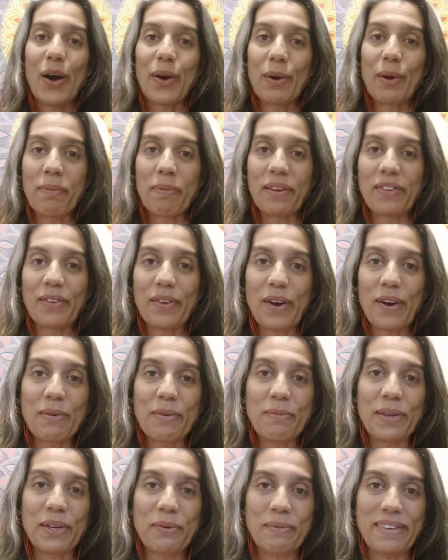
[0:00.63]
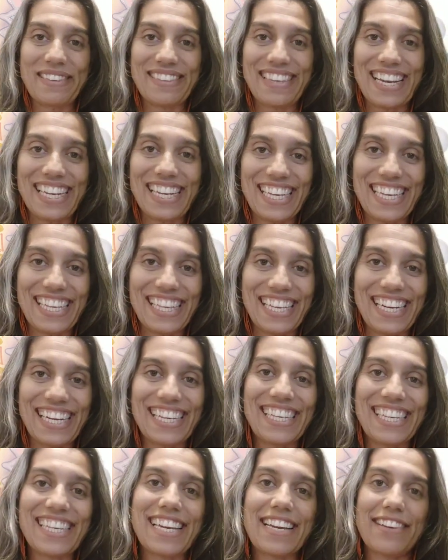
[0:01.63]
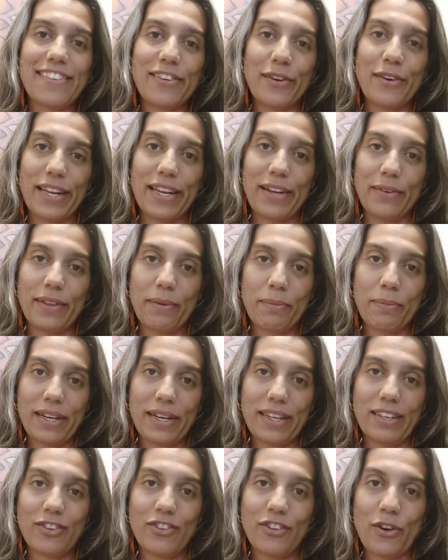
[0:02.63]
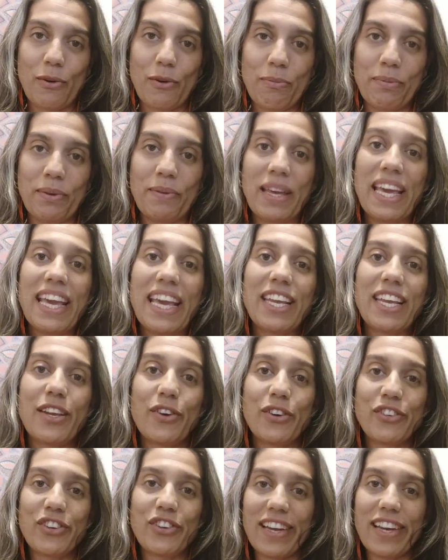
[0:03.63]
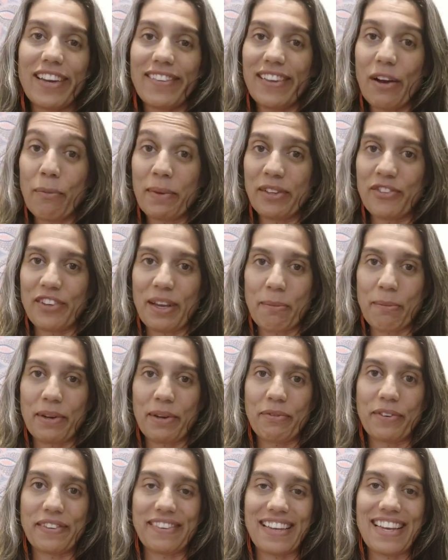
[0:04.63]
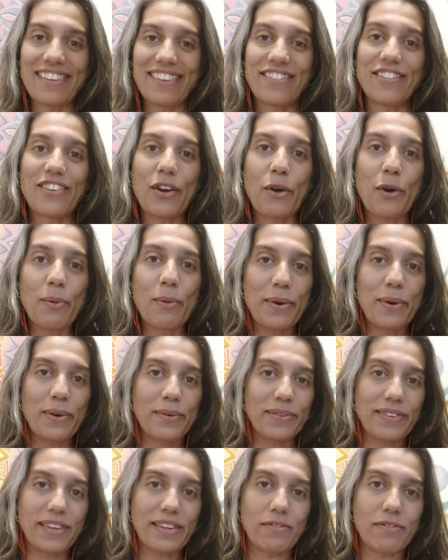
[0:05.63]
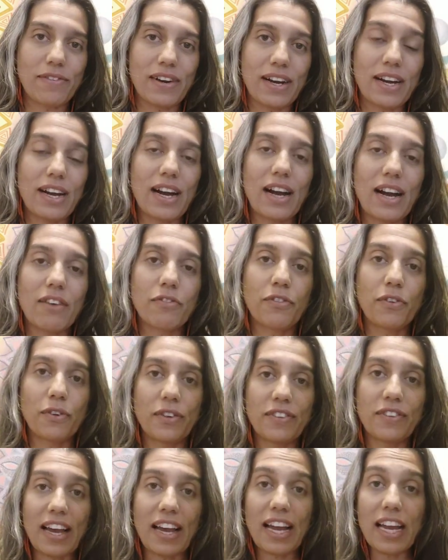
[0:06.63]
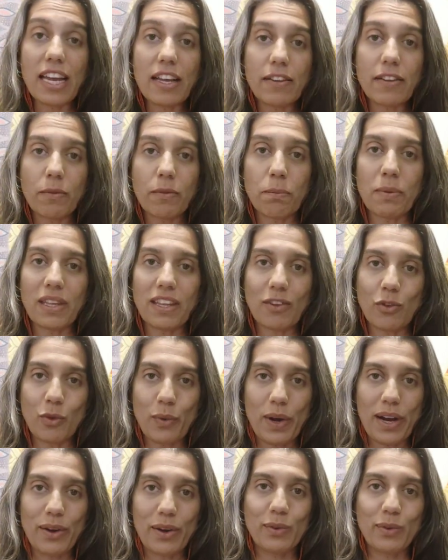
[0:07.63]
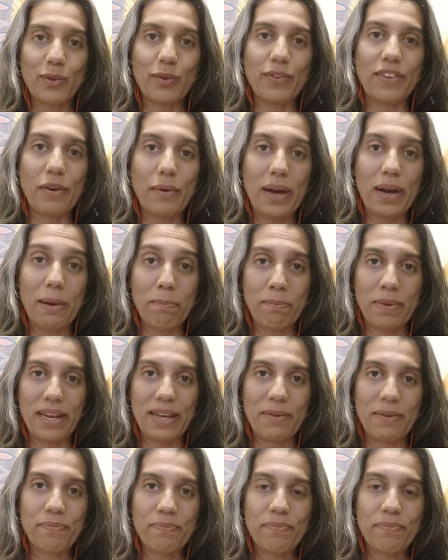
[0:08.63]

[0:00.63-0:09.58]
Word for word: Oi pessoal, meu nome é Sarita e esse é o canal da Mucani Shop. E hoje eu quero dar uma dica para vocês de como conservar a força espiritual do seu rapé.